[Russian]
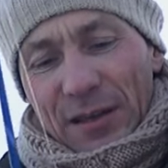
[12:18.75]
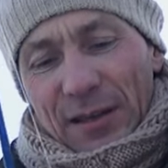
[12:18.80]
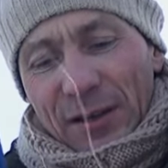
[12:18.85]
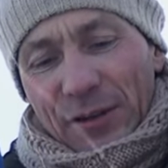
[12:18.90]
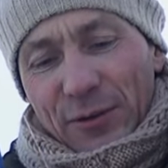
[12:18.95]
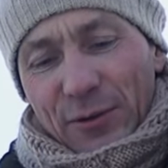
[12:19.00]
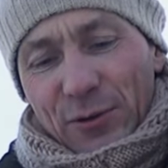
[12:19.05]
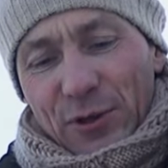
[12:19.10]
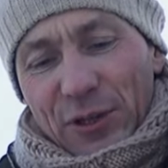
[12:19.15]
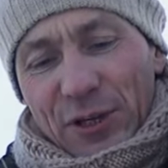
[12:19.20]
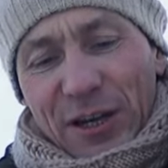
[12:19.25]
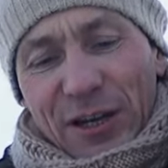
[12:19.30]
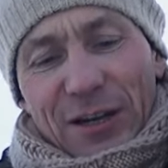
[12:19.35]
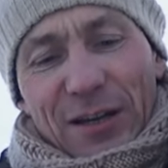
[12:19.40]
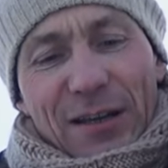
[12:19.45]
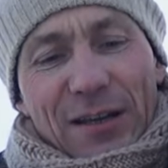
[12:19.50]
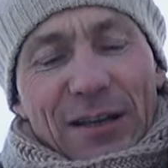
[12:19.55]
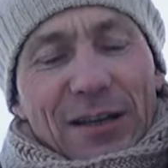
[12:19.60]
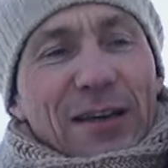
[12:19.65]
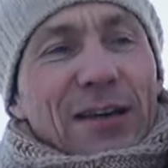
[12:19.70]
на крючках,
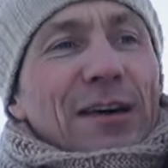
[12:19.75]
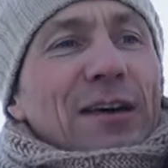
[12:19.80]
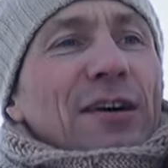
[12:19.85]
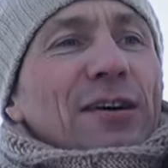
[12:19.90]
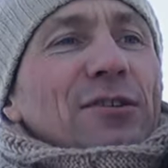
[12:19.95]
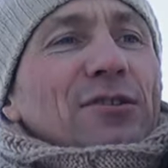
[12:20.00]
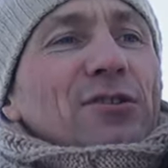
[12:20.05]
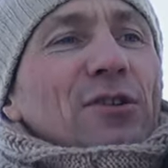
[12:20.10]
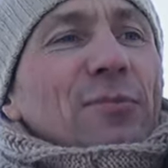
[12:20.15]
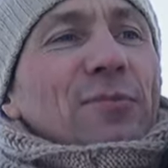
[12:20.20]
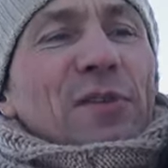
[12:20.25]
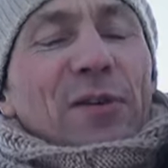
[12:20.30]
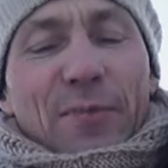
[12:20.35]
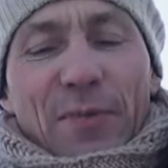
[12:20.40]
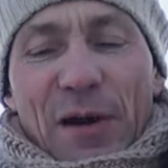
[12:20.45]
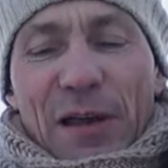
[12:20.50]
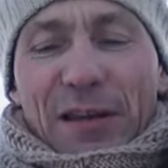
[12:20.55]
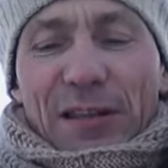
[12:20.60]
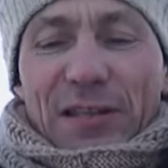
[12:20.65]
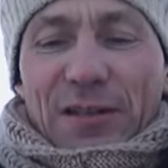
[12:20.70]
чтобы не
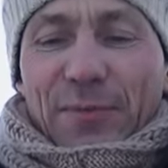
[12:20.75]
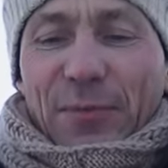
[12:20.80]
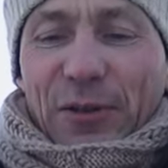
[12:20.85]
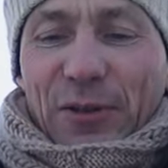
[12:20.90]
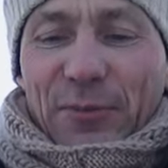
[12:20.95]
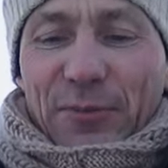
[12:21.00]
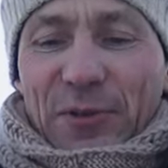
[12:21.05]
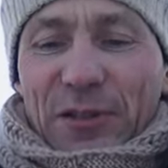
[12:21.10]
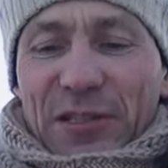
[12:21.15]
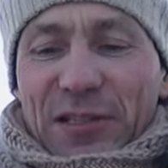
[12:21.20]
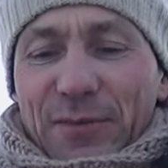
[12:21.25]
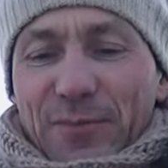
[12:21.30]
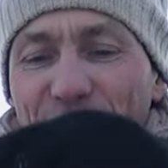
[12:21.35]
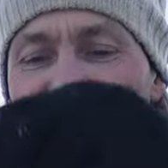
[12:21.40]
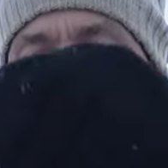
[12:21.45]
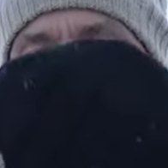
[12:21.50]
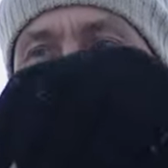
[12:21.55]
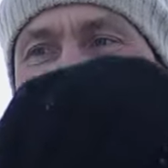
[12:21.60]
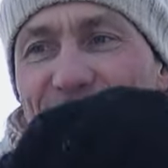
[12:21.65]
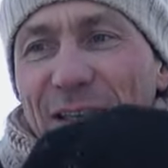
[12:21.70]
париться, потом
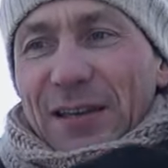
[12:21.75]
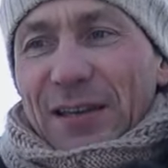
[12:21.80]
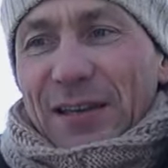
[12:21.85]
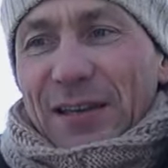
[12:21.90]
отцеплять.